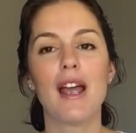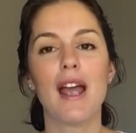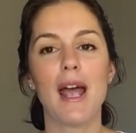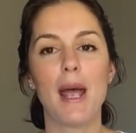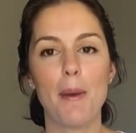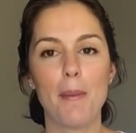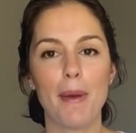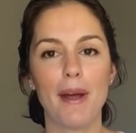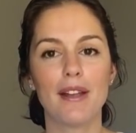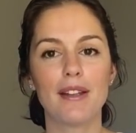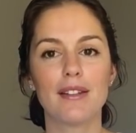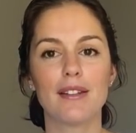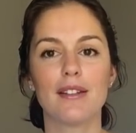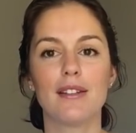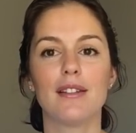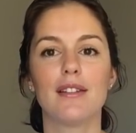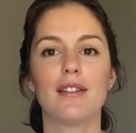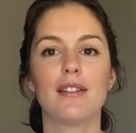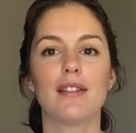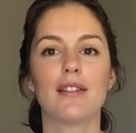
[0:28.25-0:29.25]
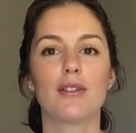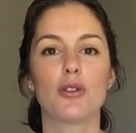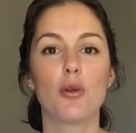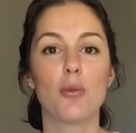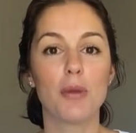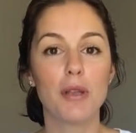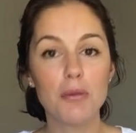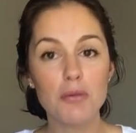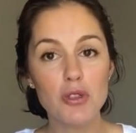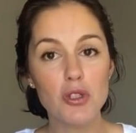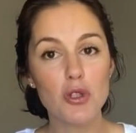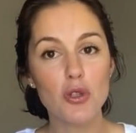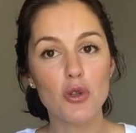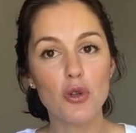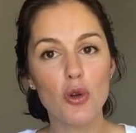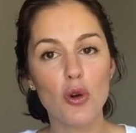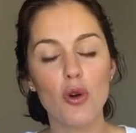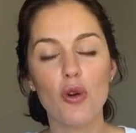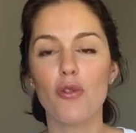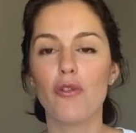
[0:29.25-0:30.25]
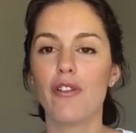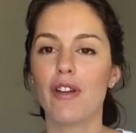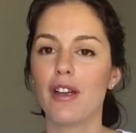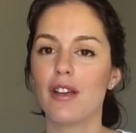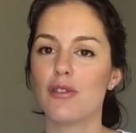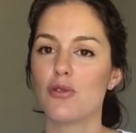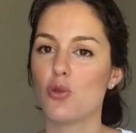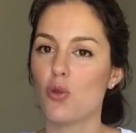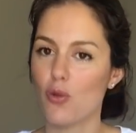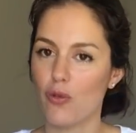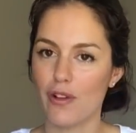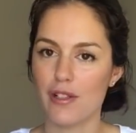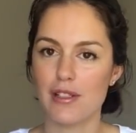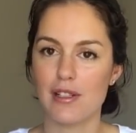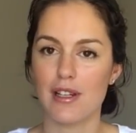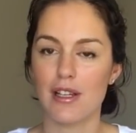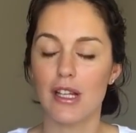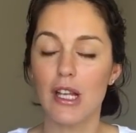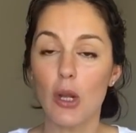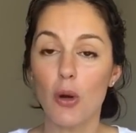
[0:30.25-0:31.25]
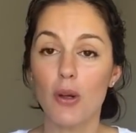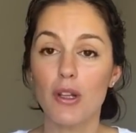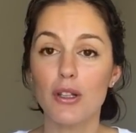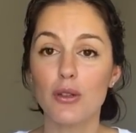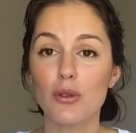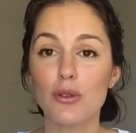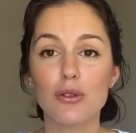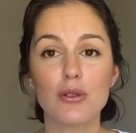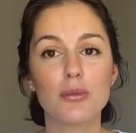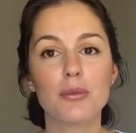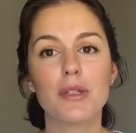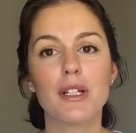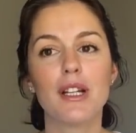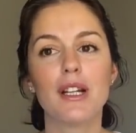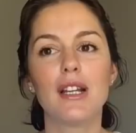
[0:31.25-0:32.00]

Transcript: Hemen e, göbeğim çıkıyor ve çok fazla kilo alıyorum.